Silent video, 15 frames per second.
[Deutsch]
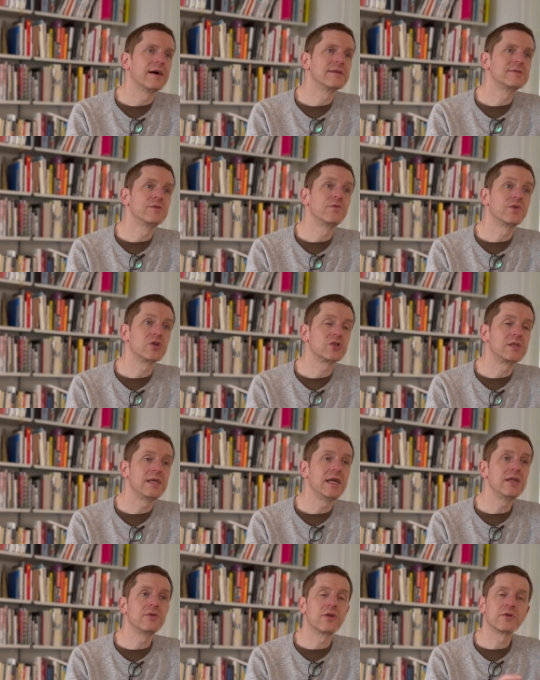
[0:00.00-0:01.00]
zu
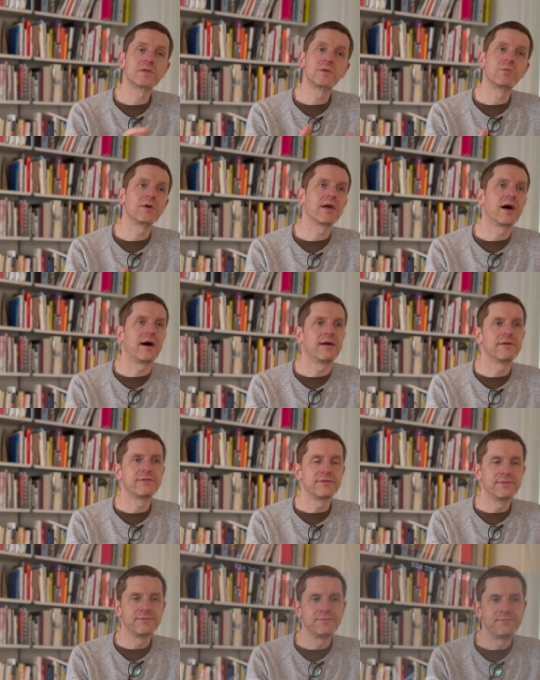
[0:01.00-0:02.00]
verstehen und auch zu
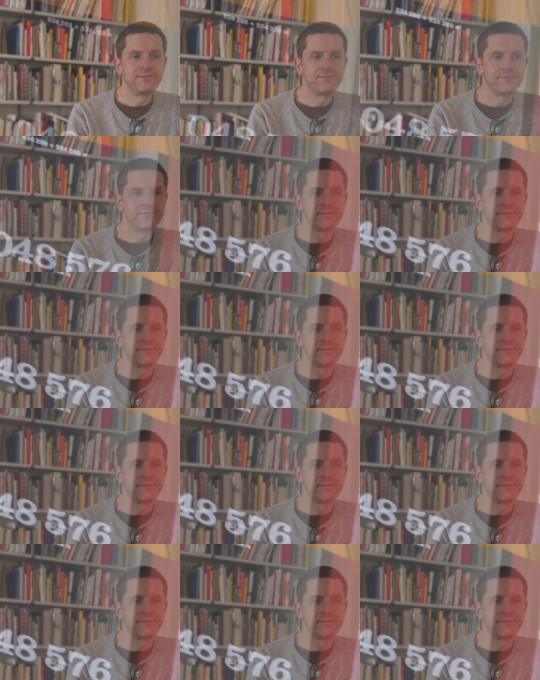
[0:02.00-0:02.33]
begreifen.